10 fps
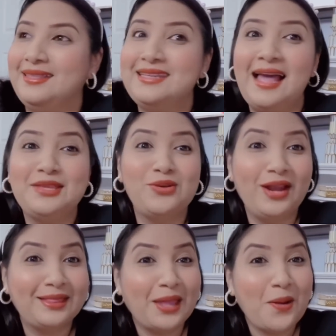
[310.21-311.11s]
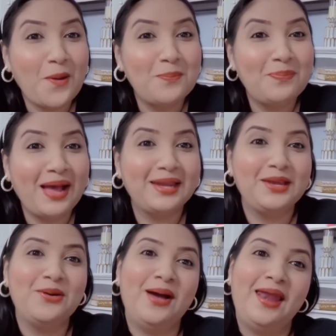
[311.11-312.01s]
ya yo le tengo
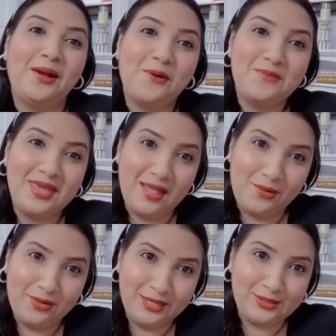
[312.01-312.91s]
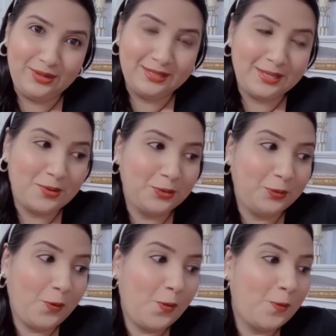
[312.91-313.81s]
pánico a la comida, con eso les digo
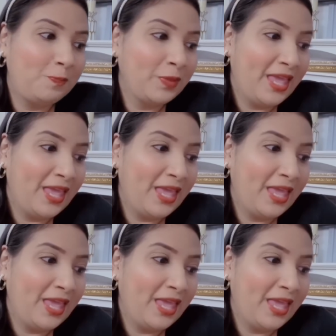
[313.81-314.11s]
todo.